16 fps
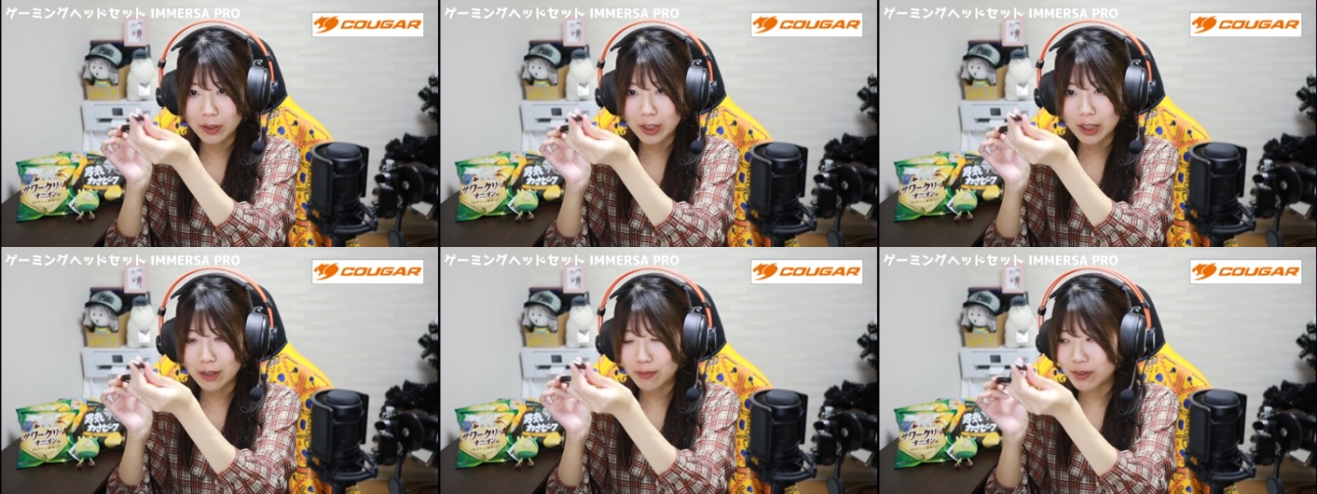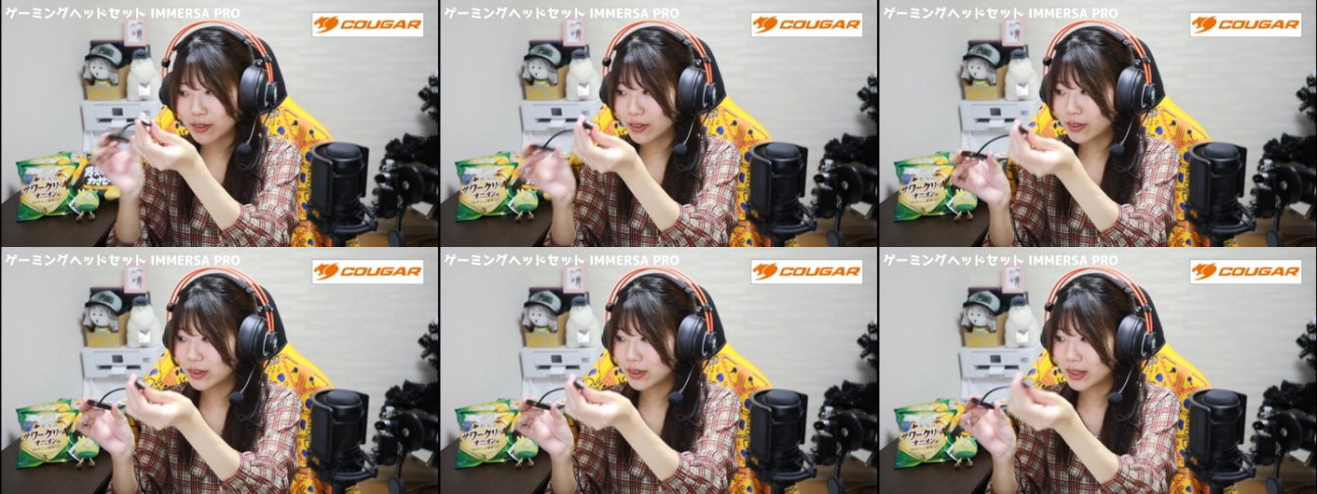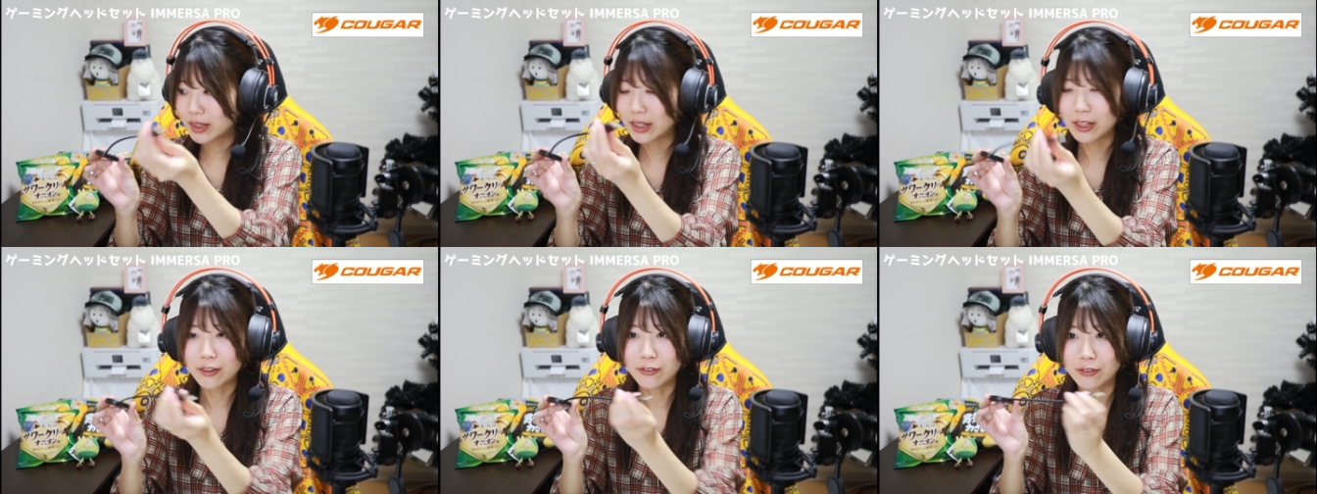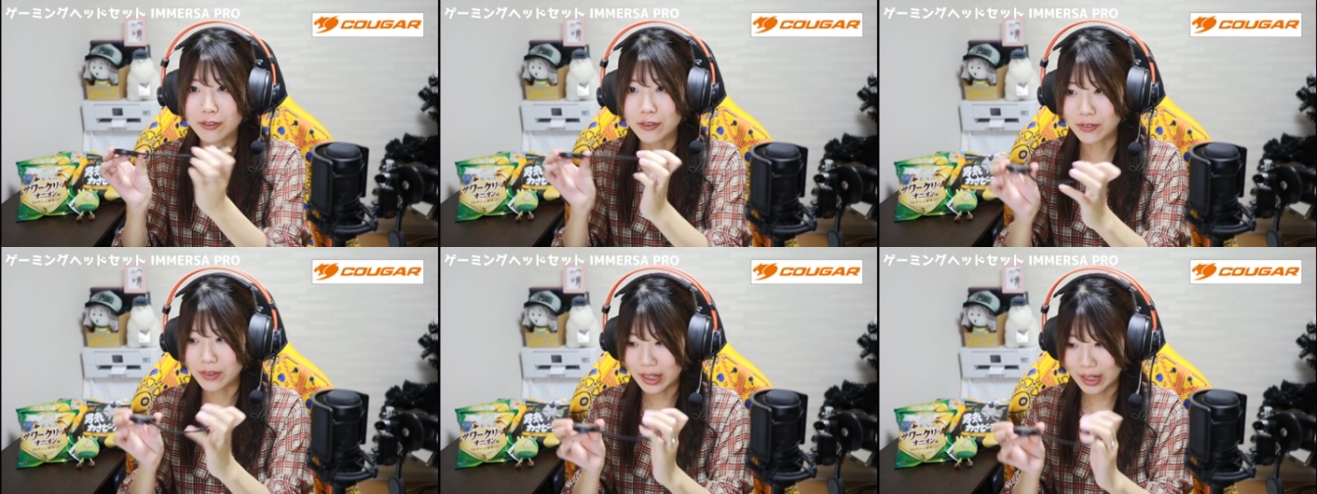できますよっていう
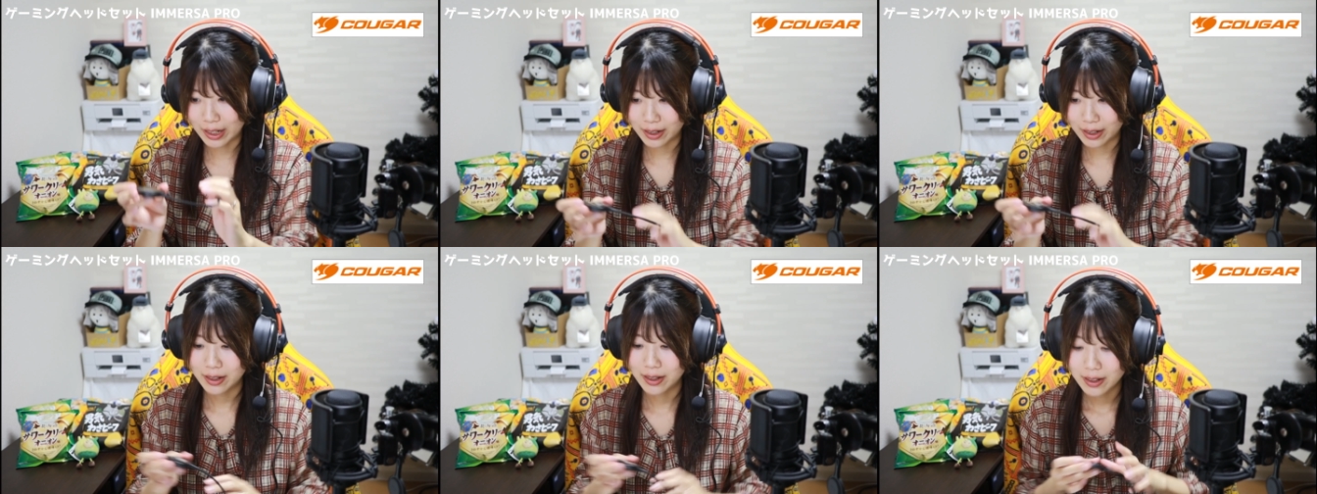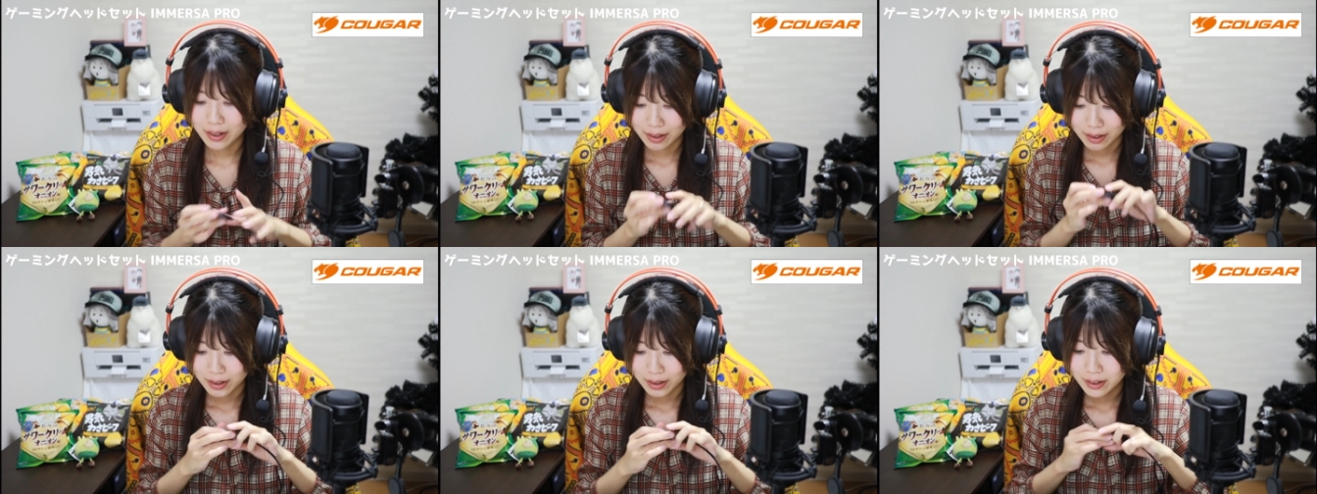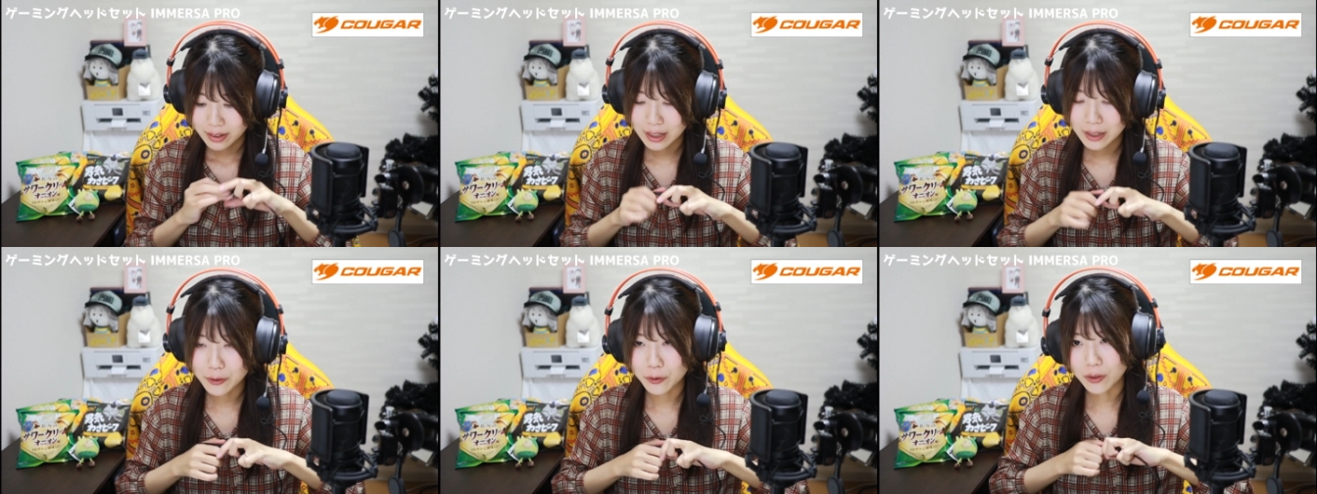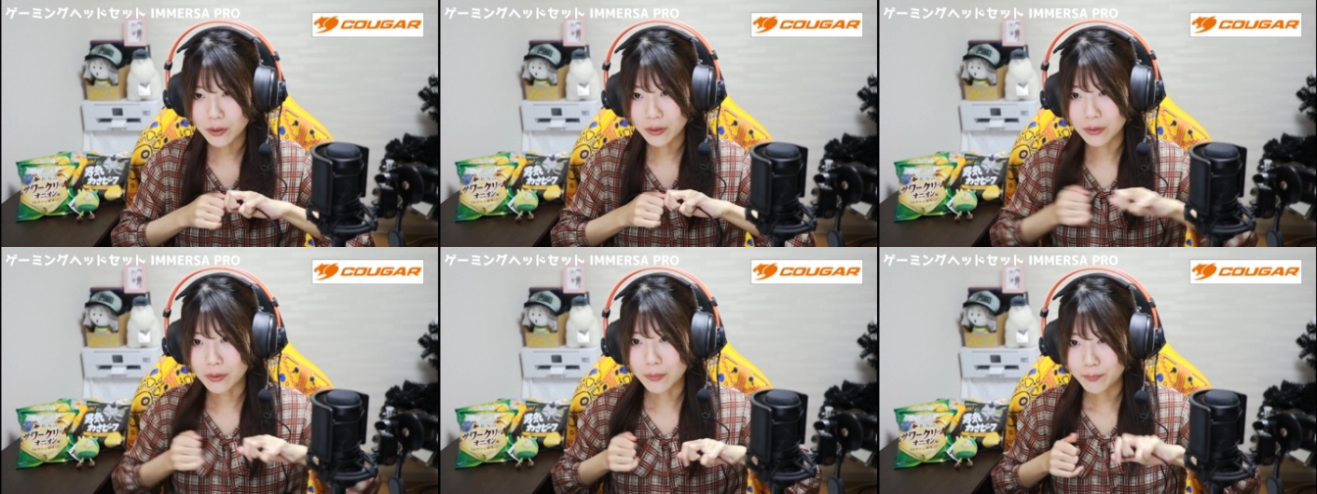状態なの
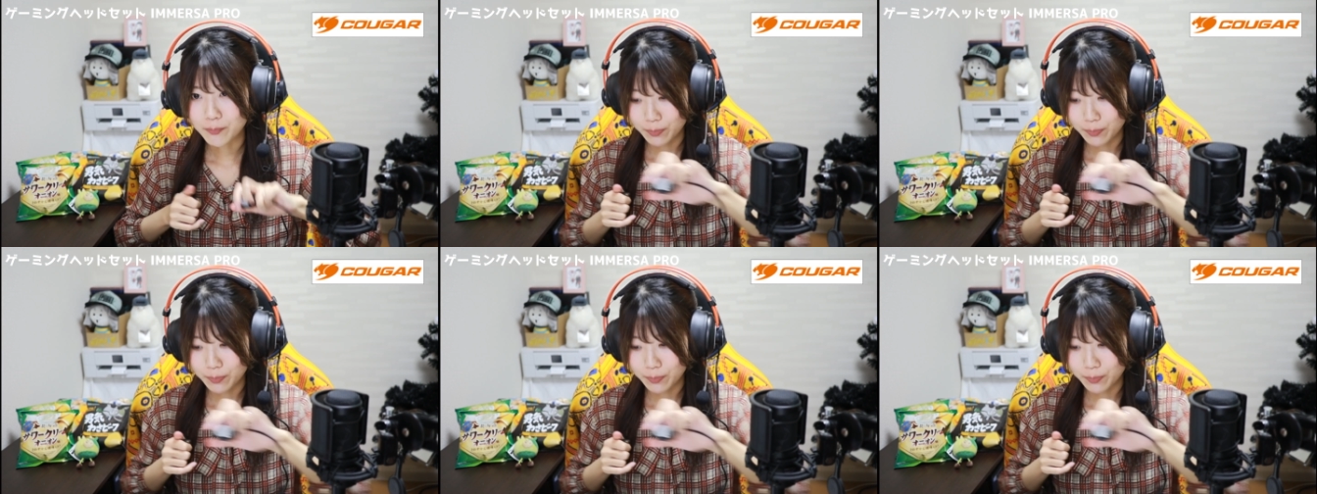と、